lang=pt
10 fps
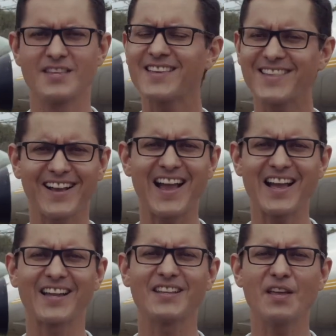E essa
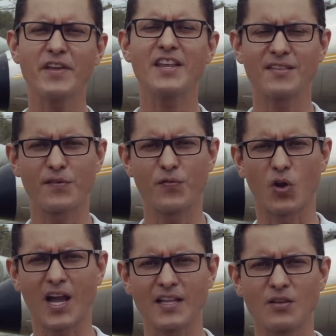carga ela deveria ser
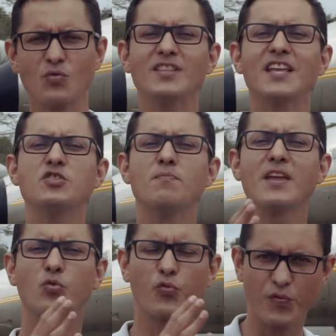focada no
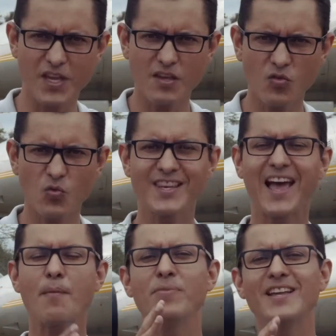entendimento físico e
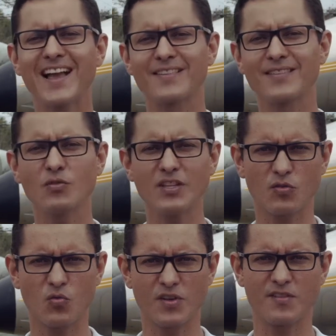na aplicação
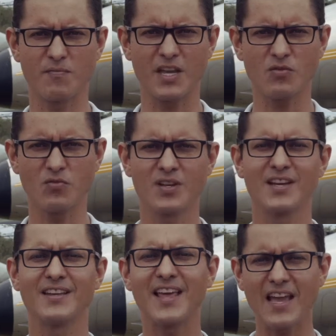desse conhecimento
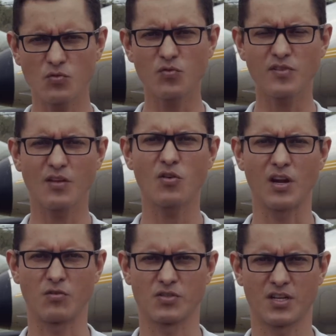na indústria
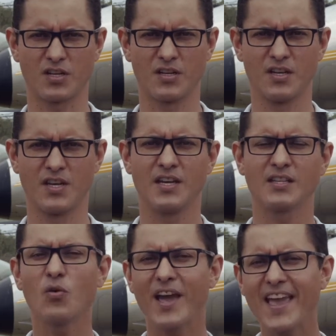aeronáutica.
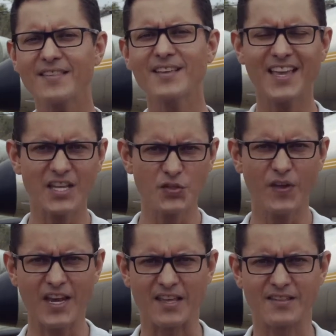Então, essa que é a
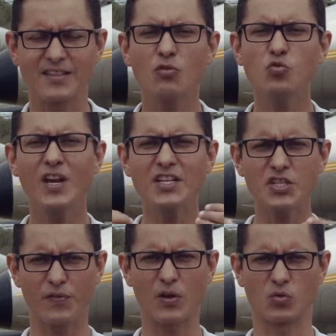diferença. Então,
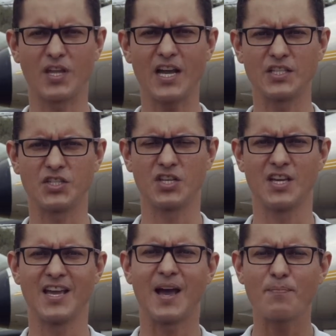durante a faculdade,
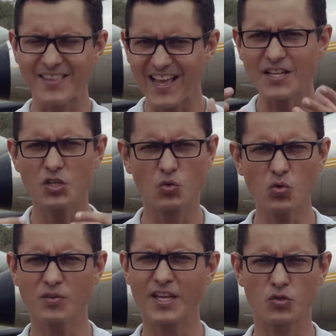apesar de
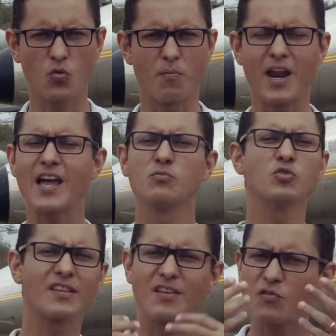tudo que é te cobrado, e
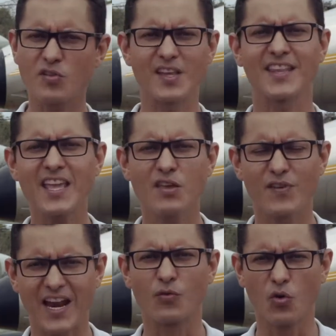muitas vezes você tem que
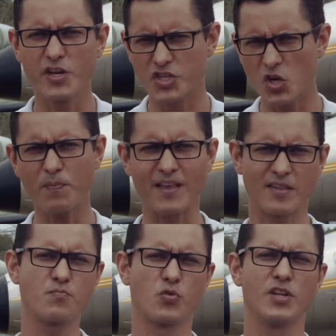virar à noite, eu
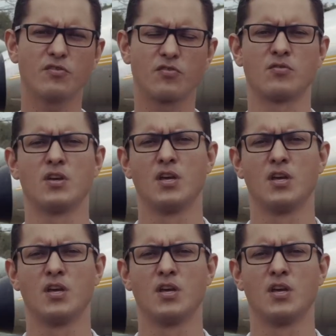passei por isso,